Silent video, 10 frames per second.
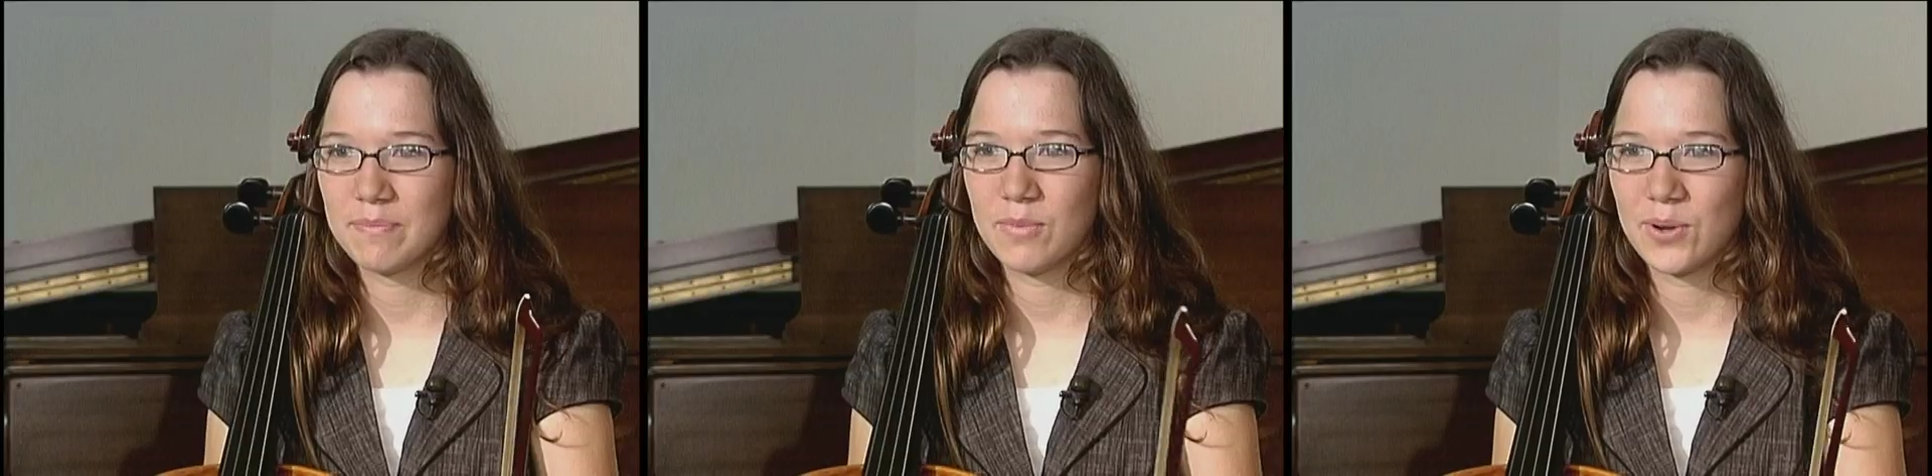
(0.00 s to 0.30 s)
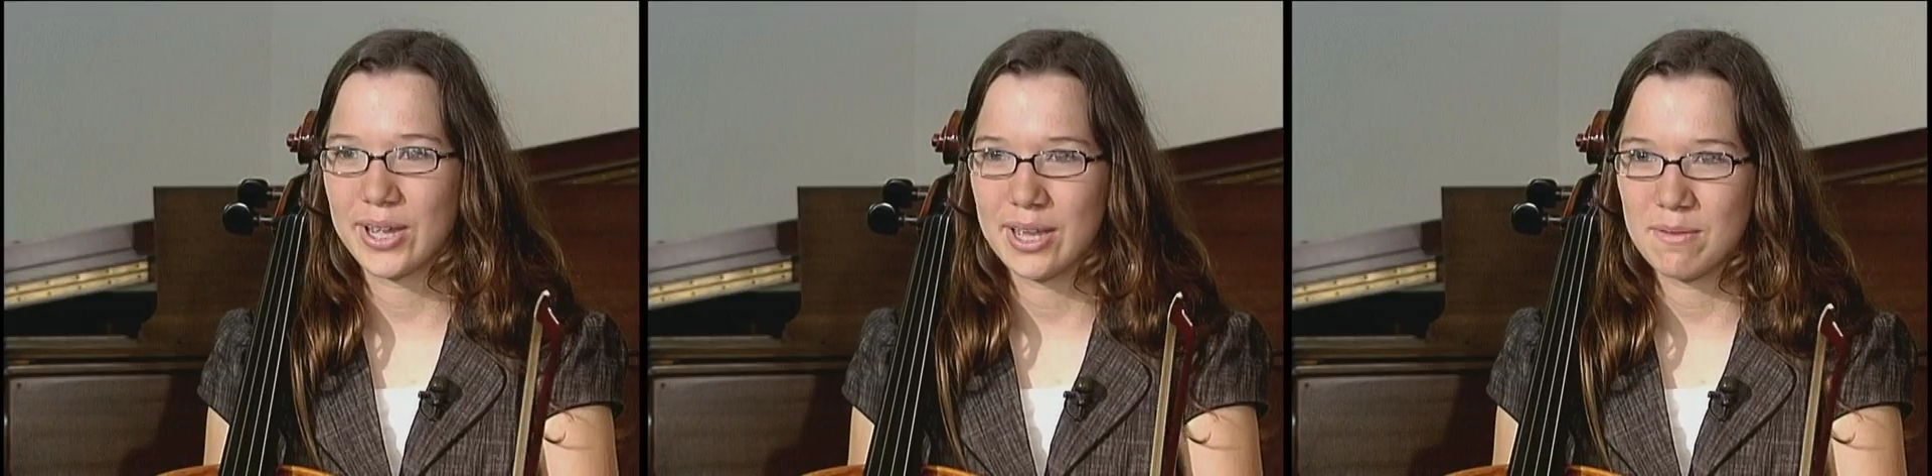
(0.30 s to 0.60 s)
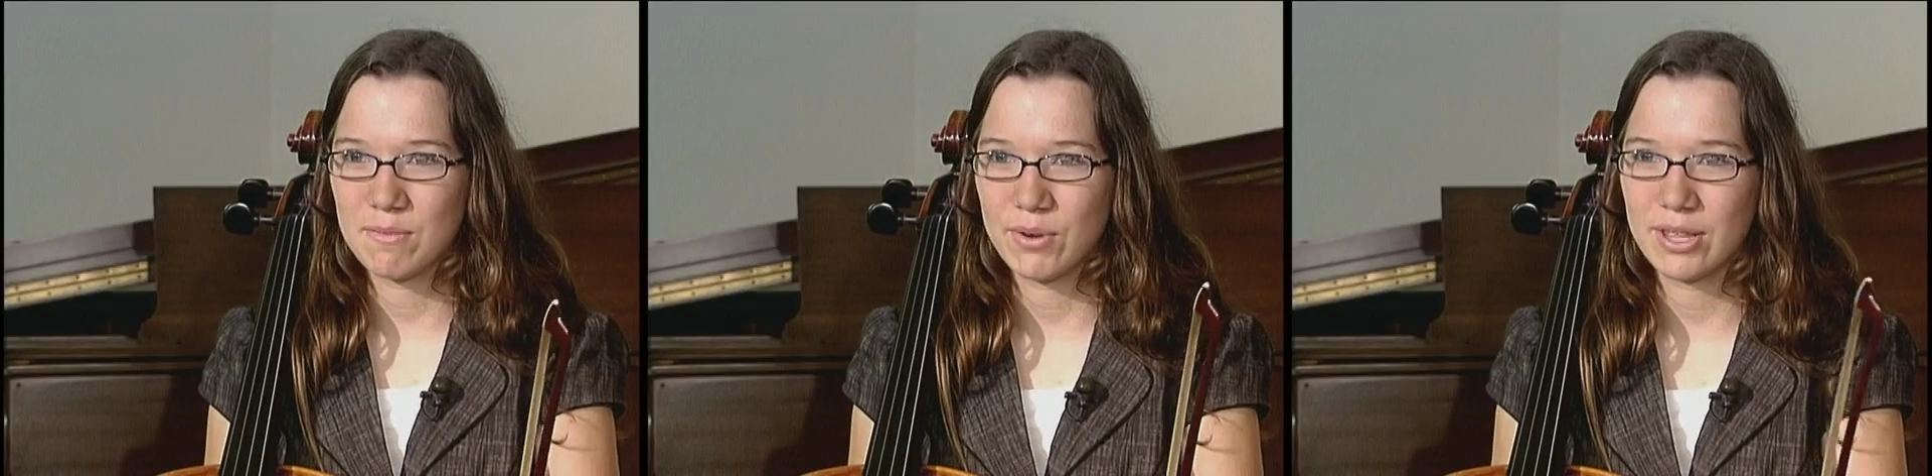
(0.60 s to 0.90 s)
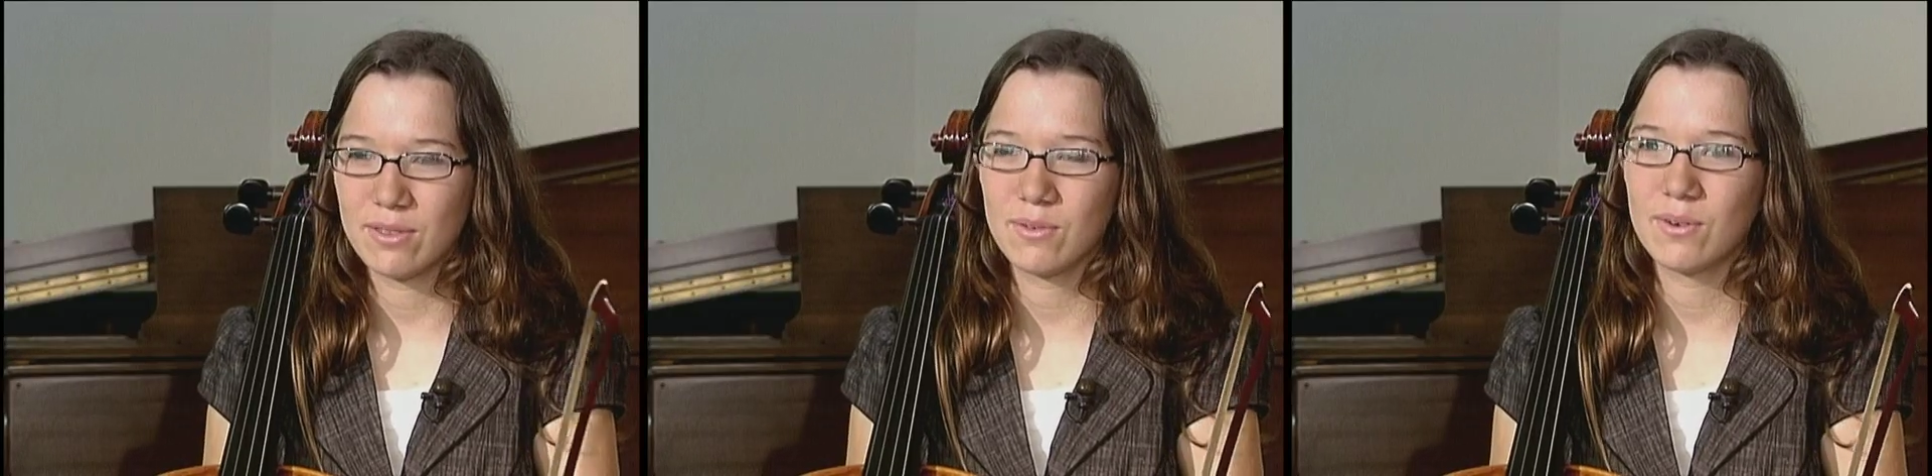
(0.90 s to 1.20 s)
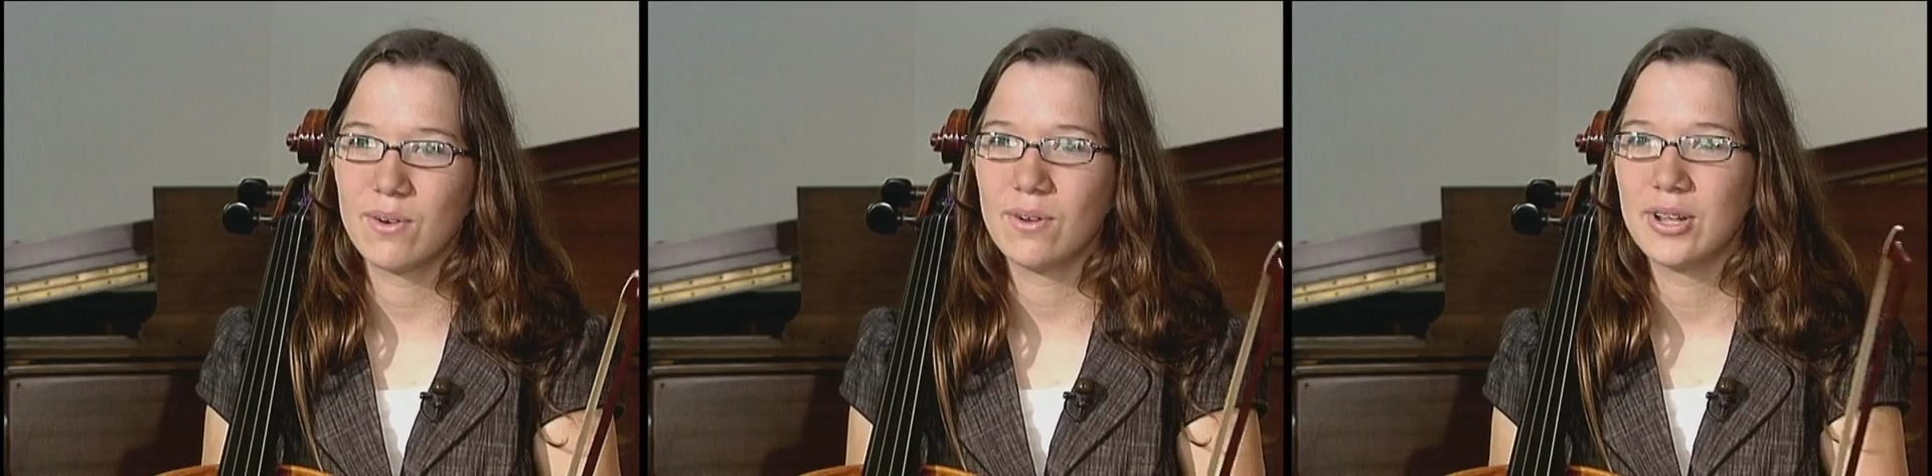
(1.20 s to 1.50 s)
Porque es muy
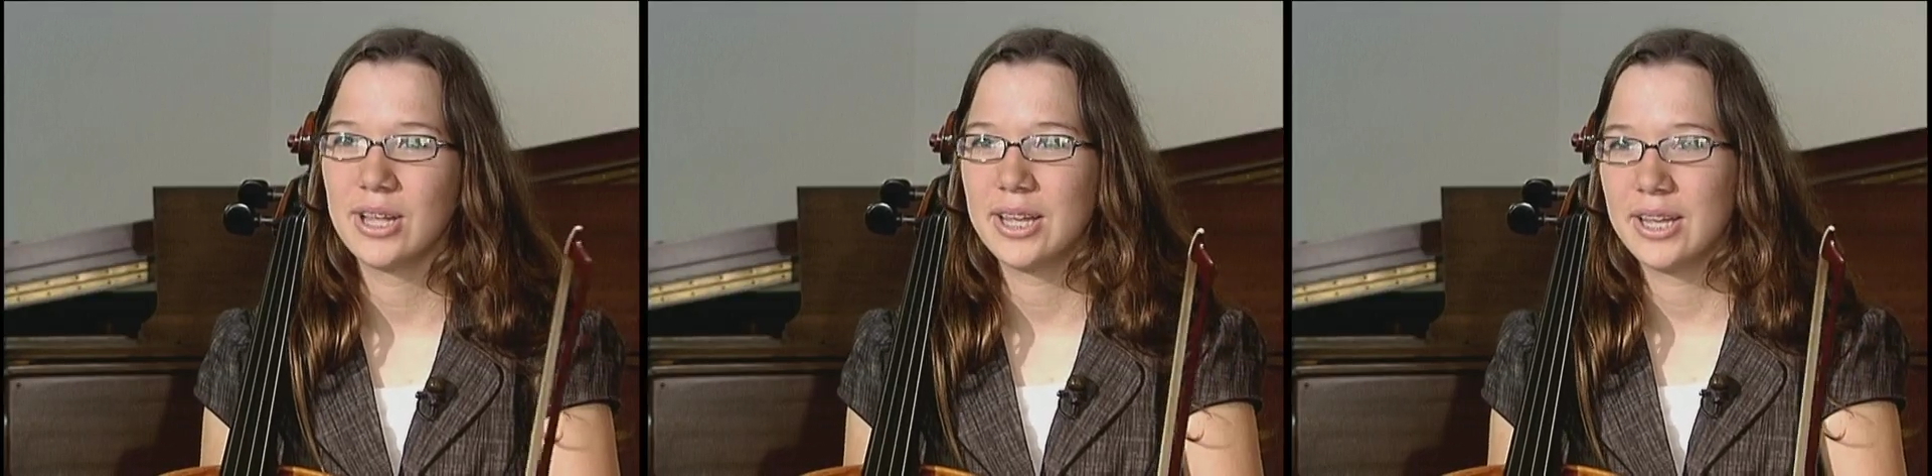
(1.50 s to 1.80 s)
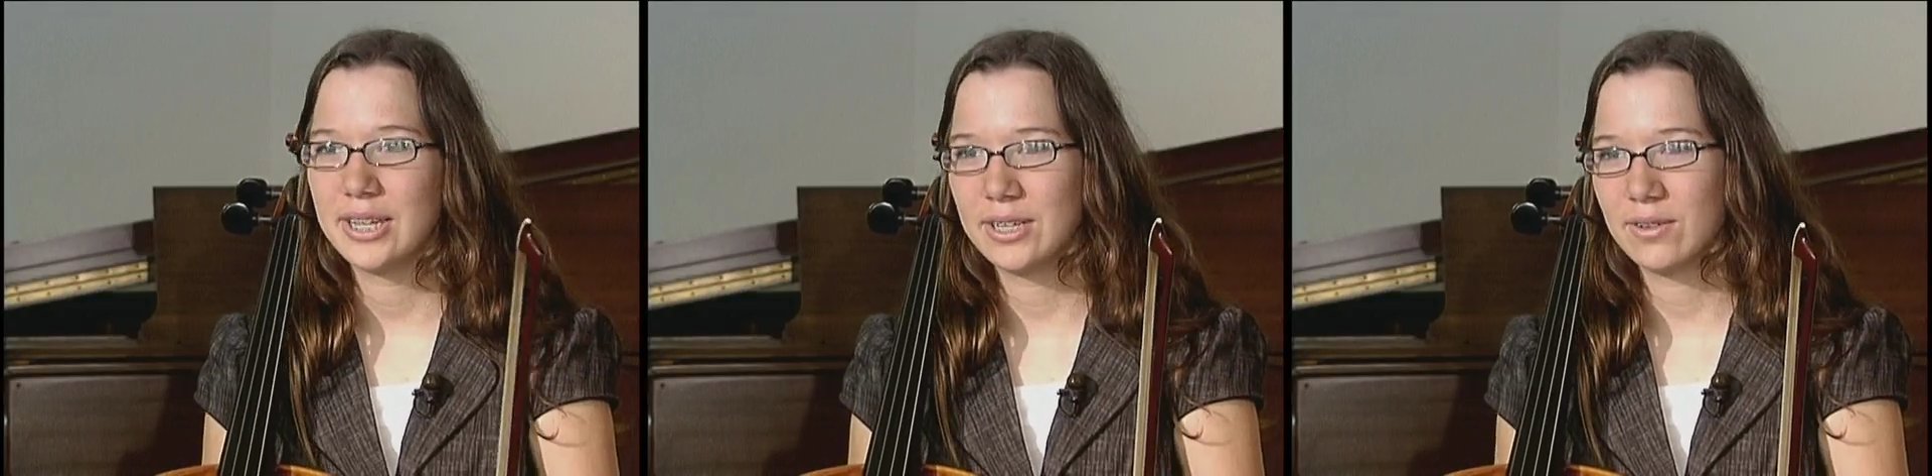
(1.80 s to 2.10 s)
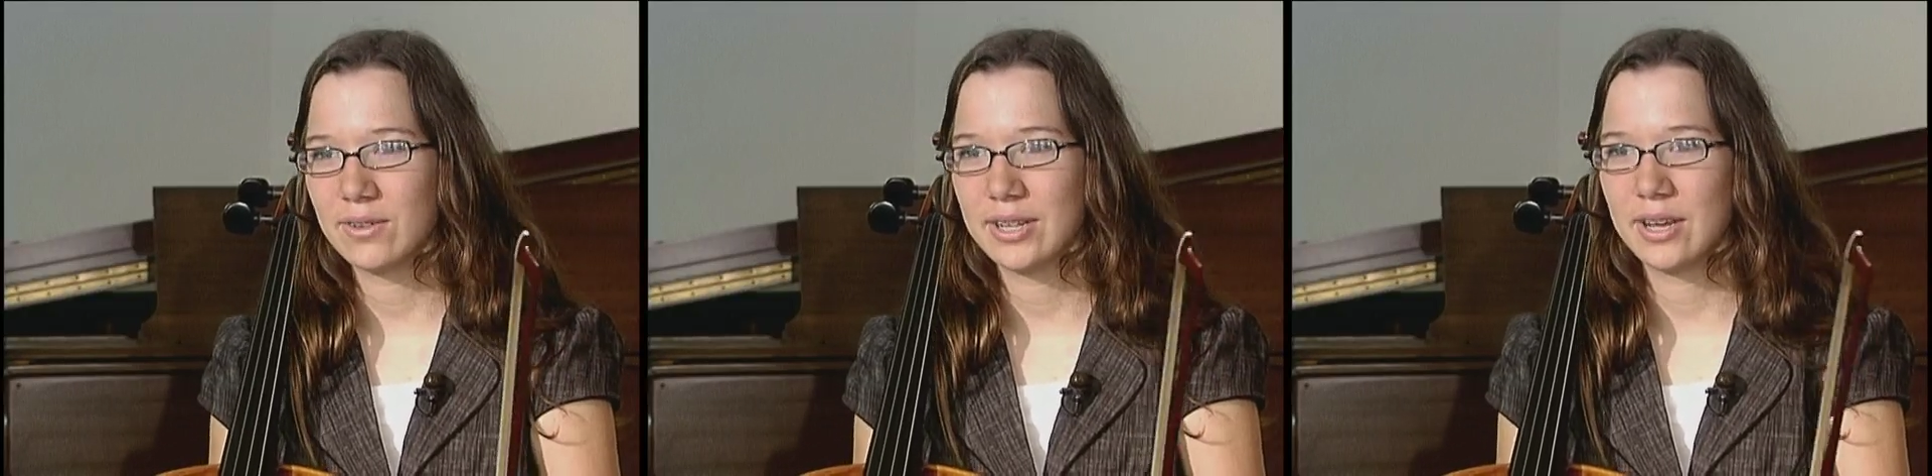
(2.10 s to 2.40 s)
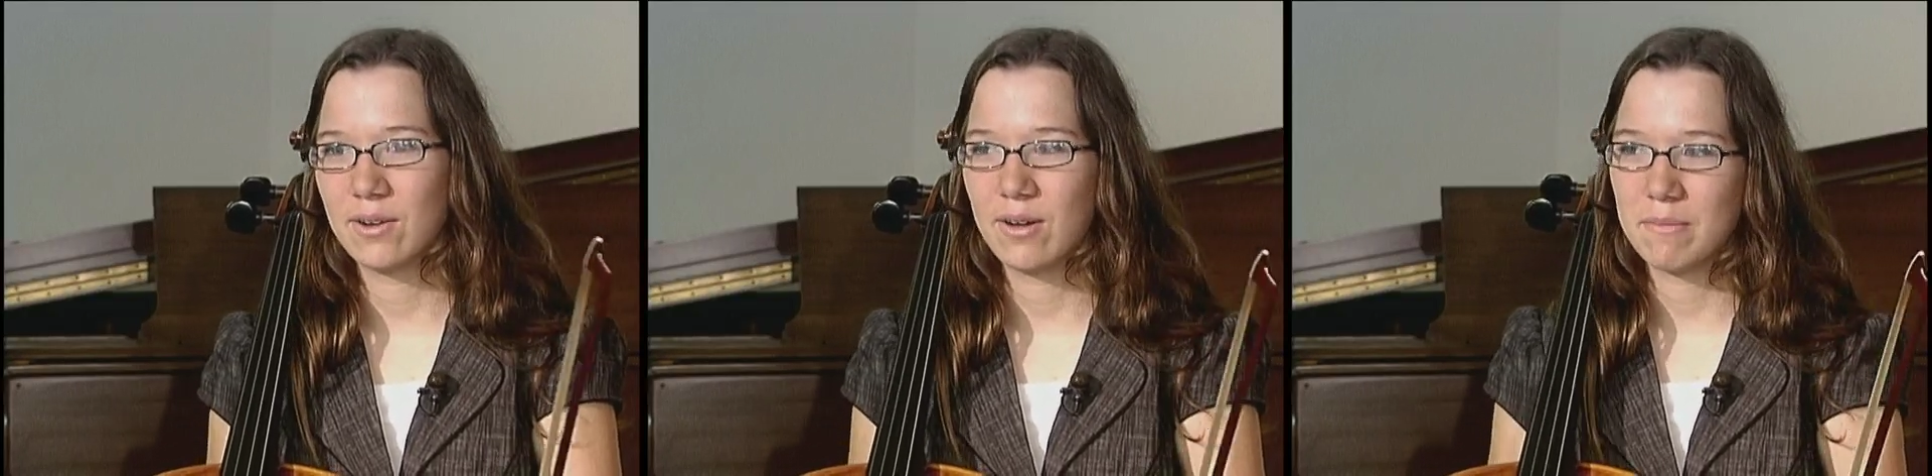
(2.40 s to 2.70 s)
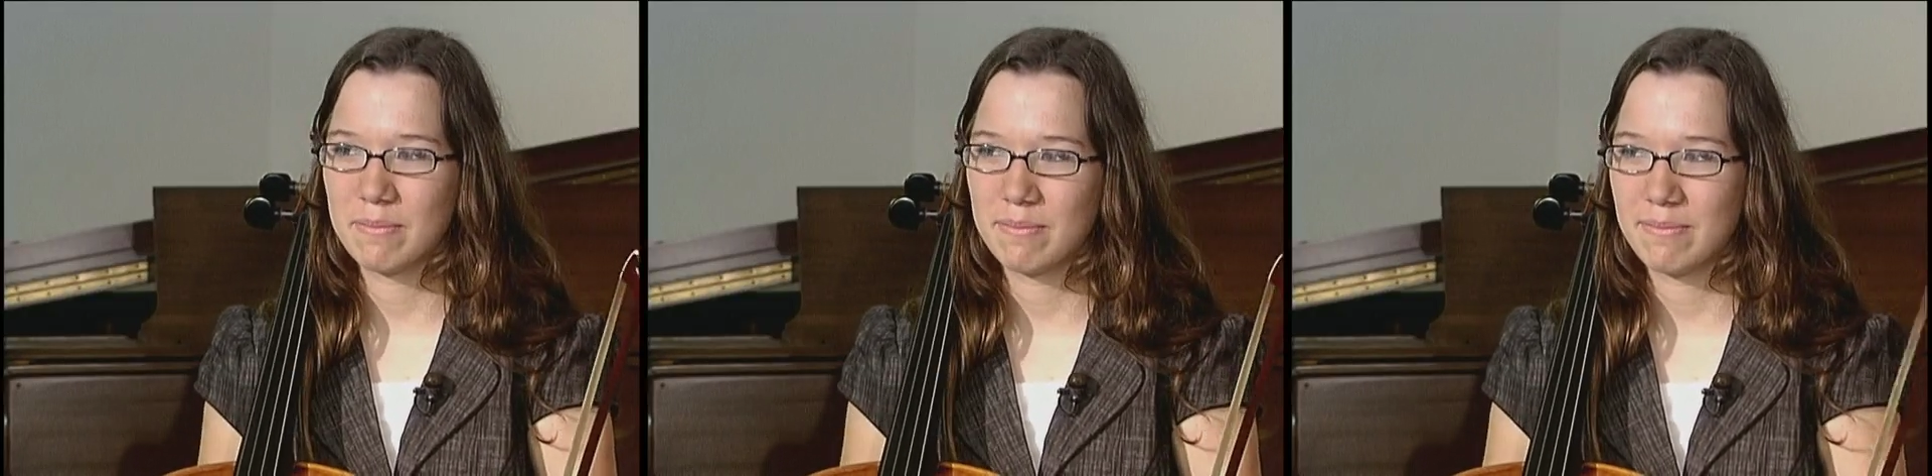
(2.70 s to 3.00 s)
duro y yo tengo que